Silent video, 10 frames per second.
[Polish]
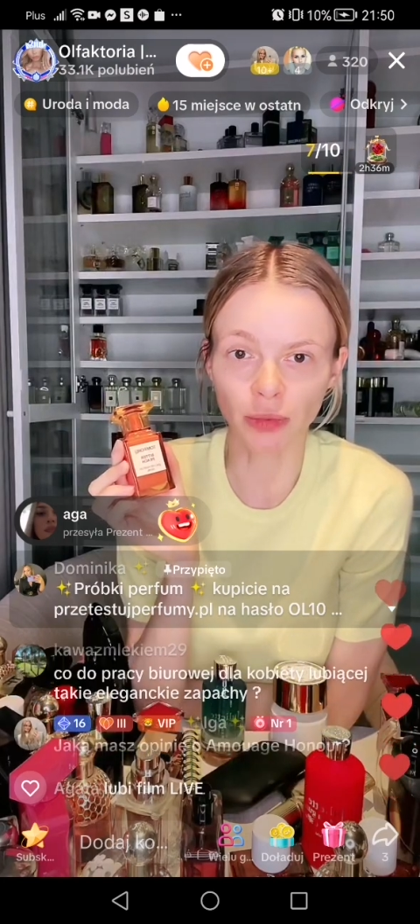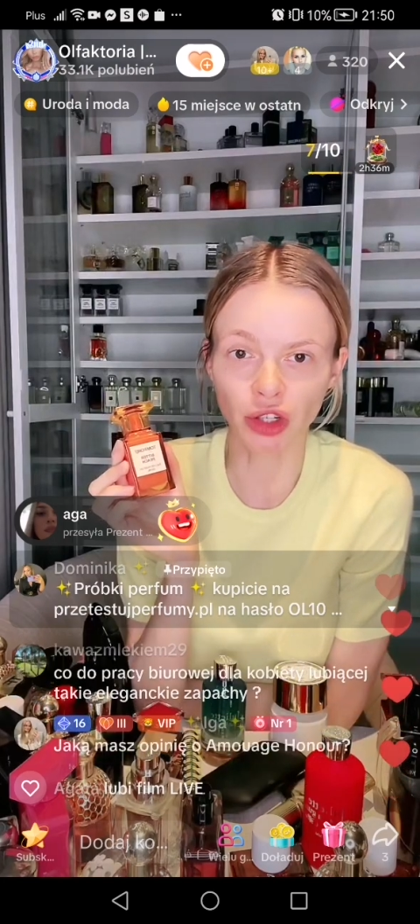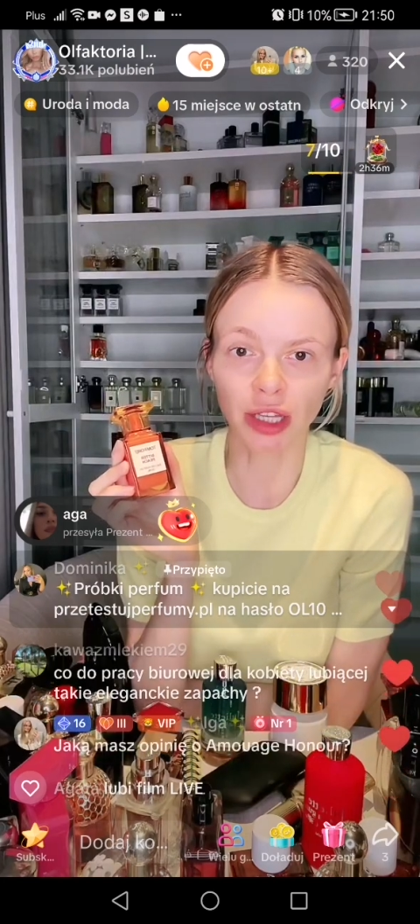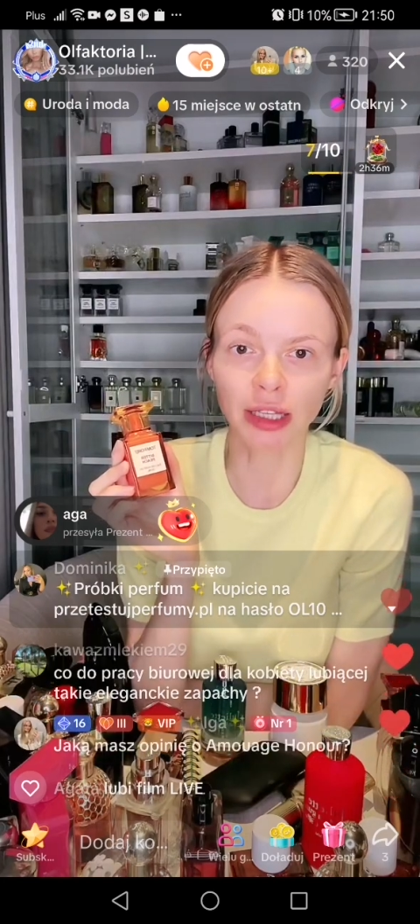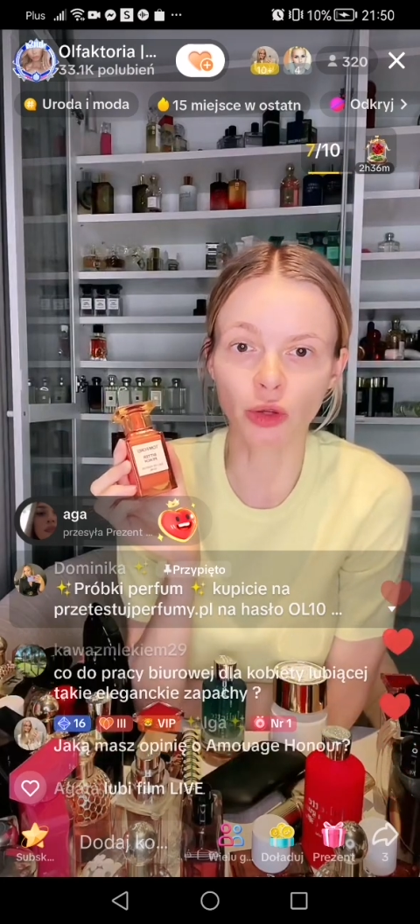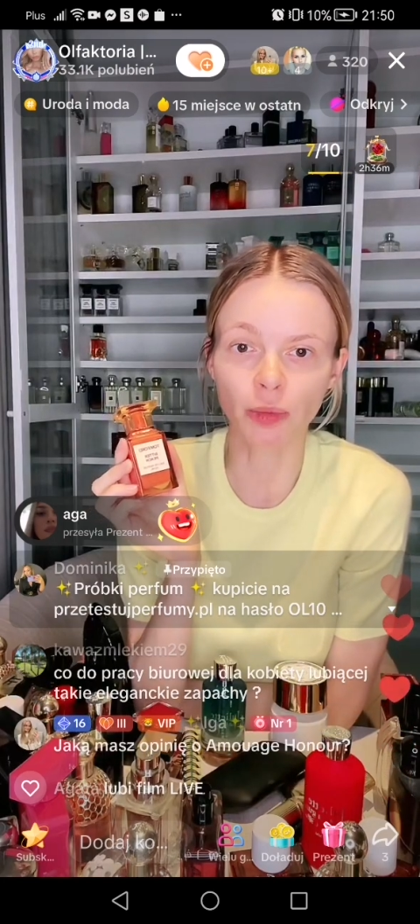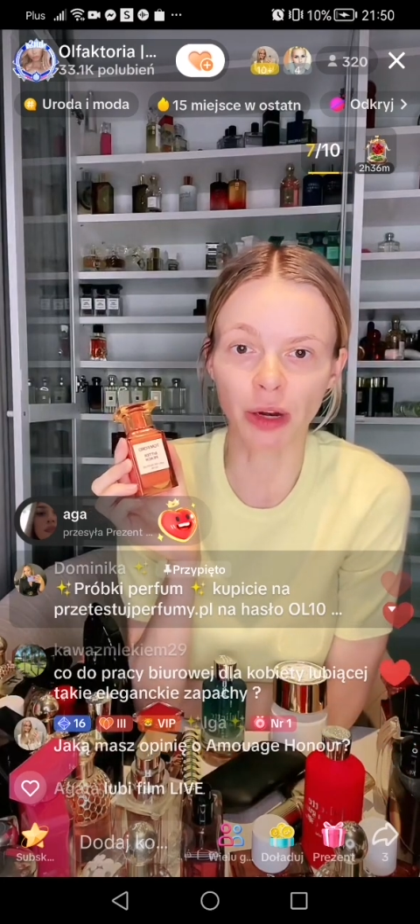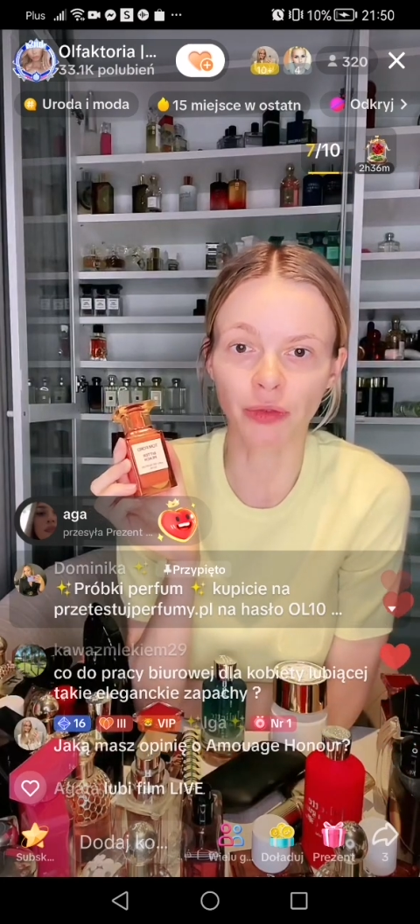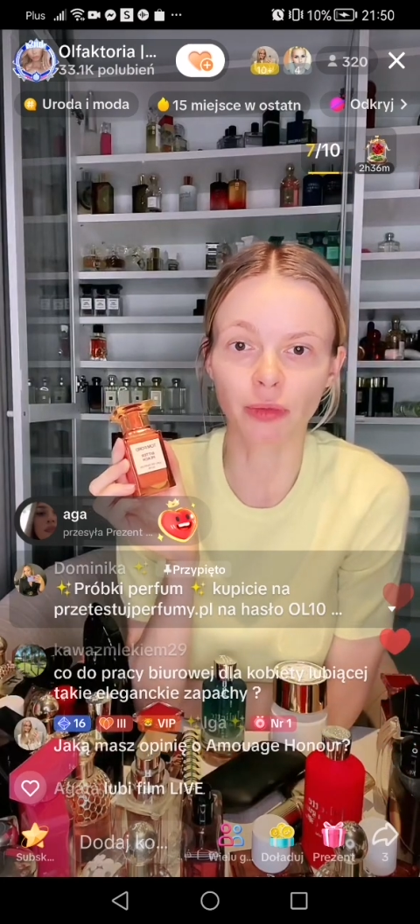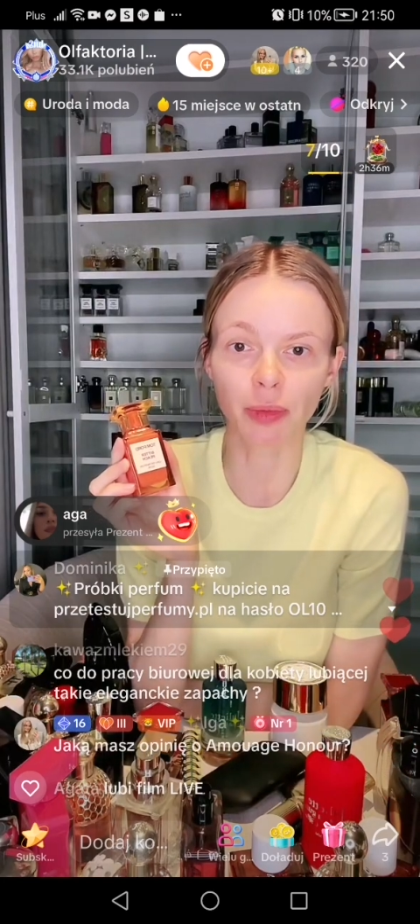na stronie
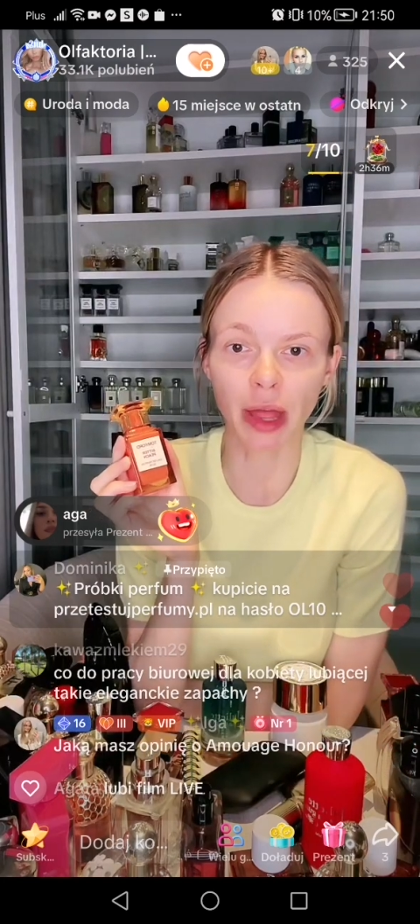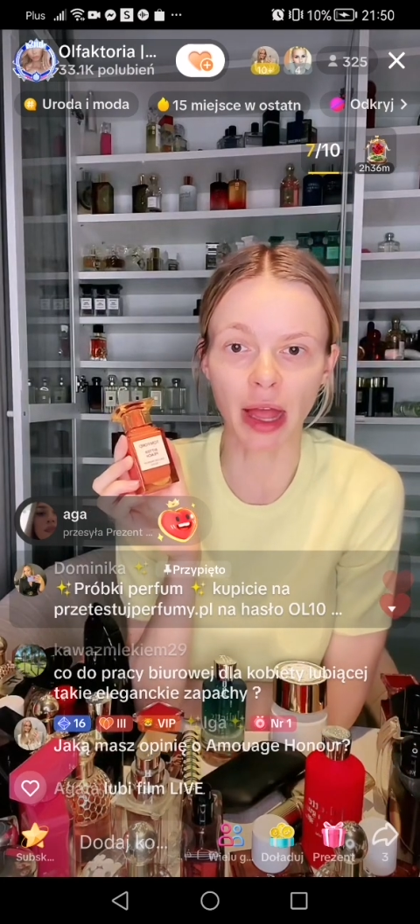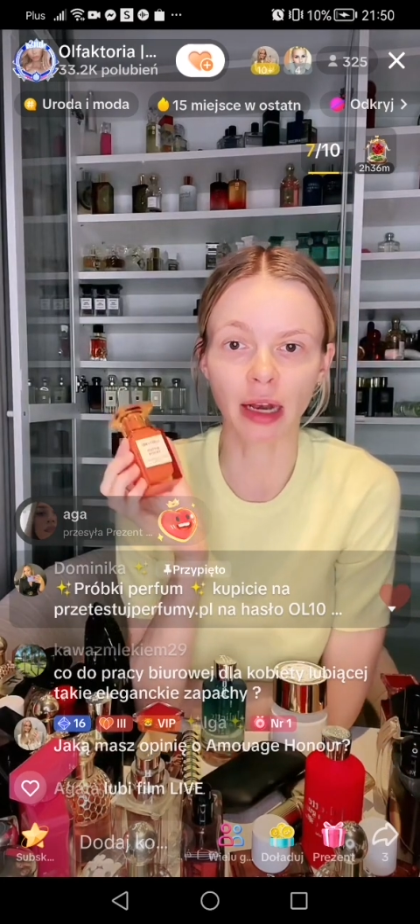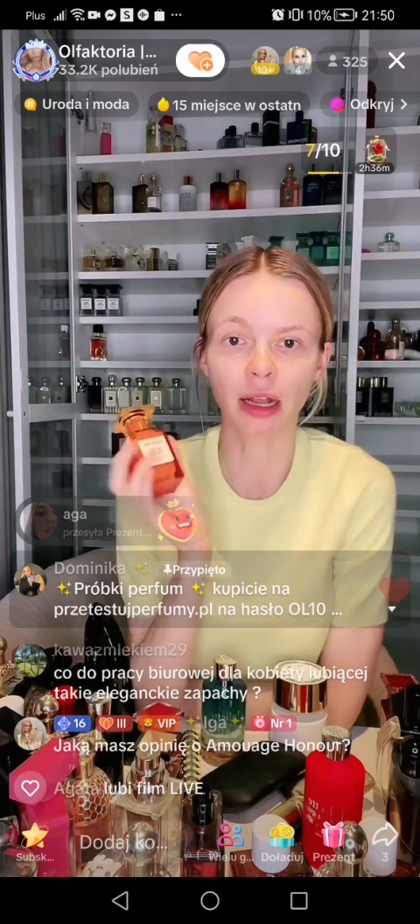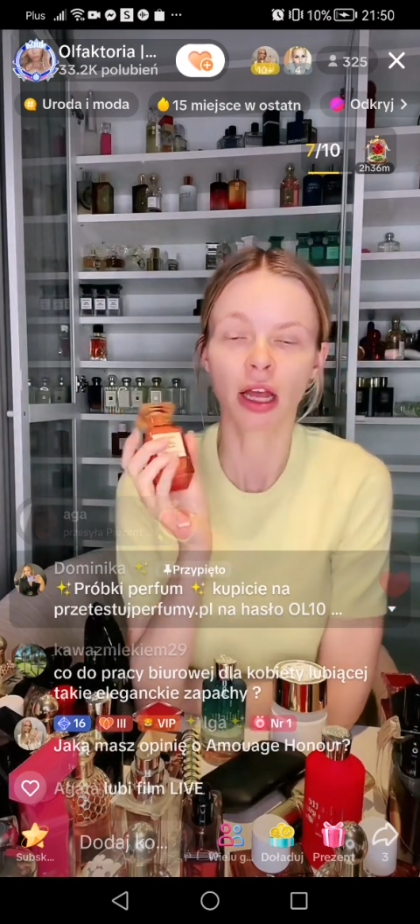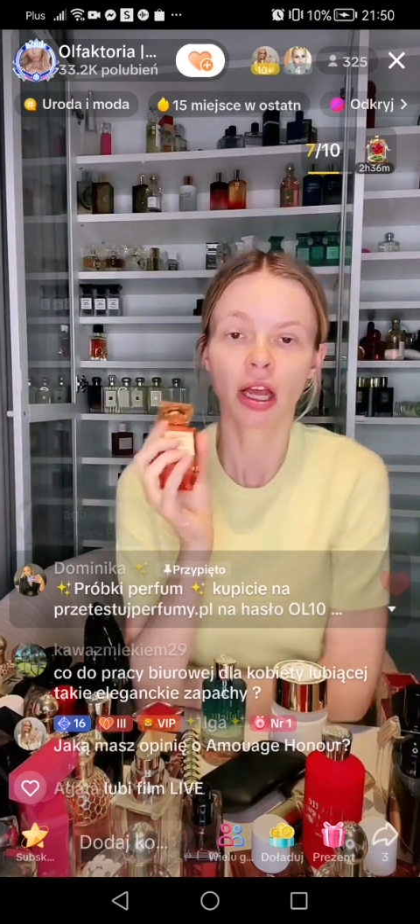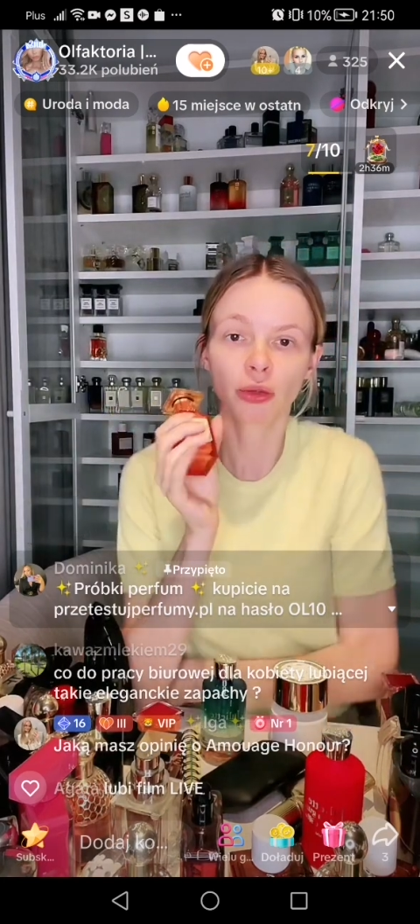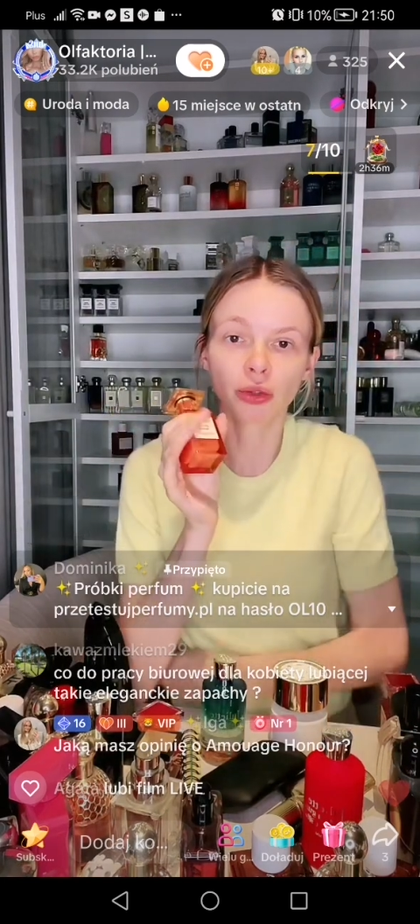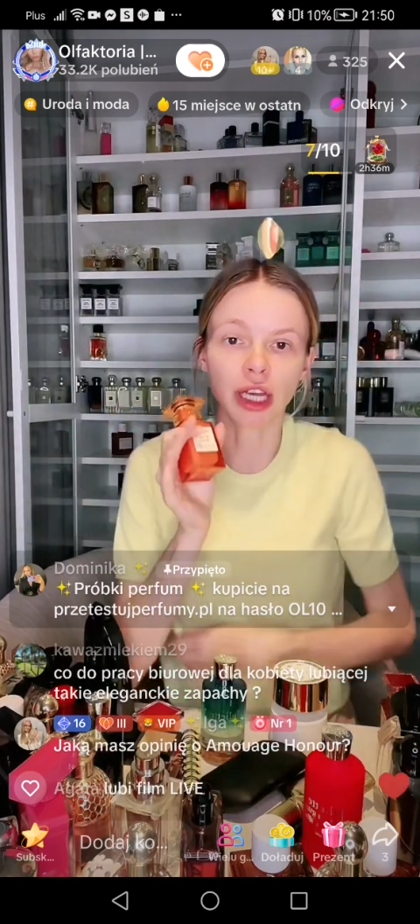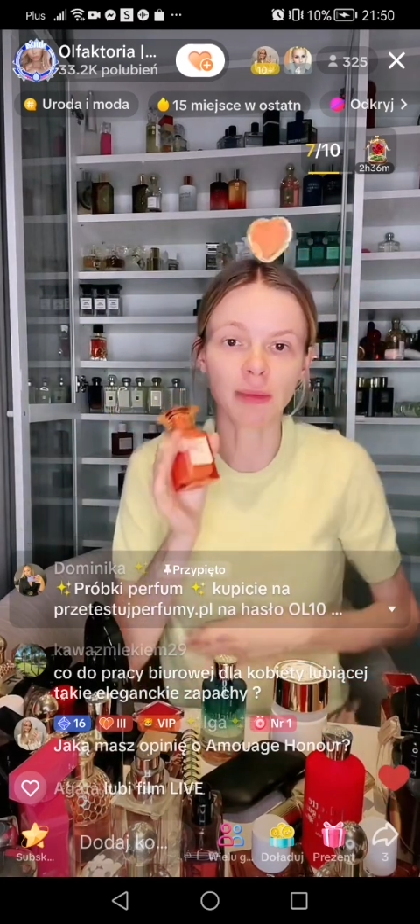przetestujperfumy.pl.